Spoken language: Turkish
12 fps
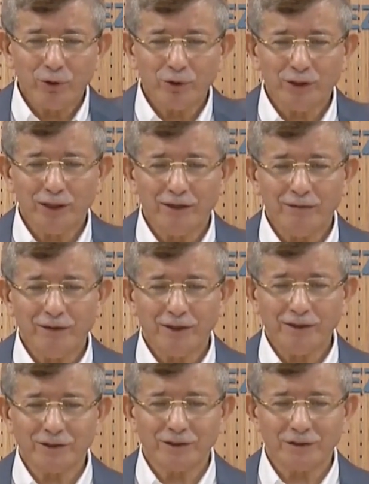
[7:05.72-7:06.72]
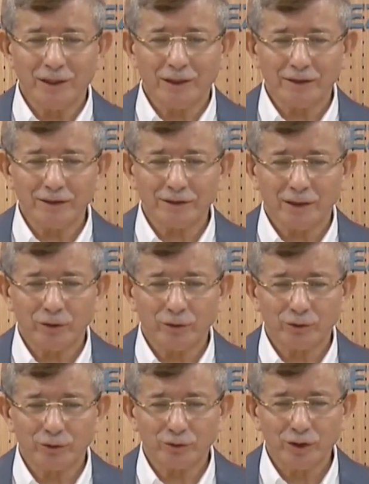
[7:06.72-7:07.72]
projelere vergi istisnaları
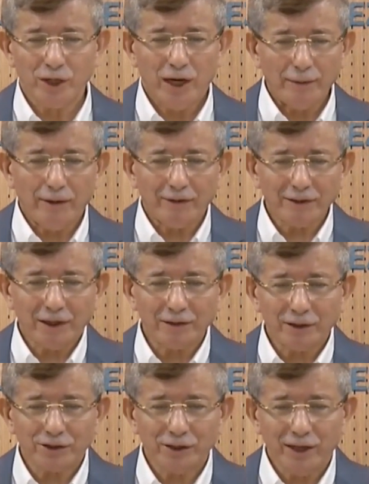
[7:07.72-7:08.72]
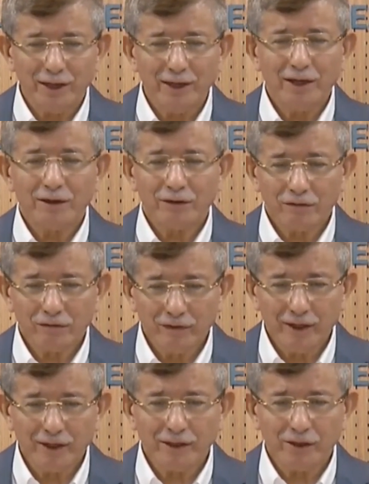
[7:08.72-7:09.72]
sağlıyorsunuz. Ama vatandaşa
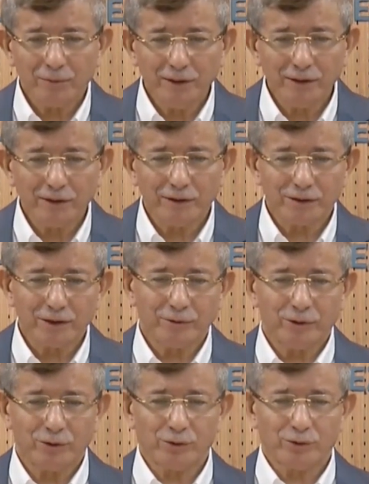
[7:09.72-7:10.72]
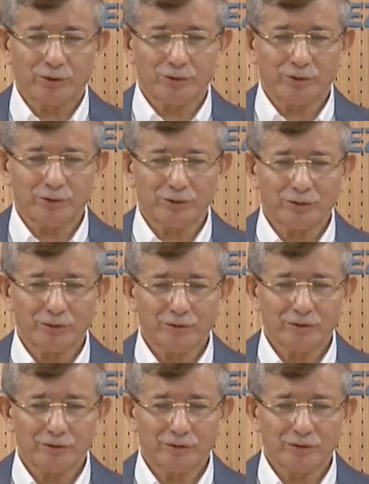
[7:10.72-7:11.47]
vergiyi bindirdikçe bindiriyorsunuz.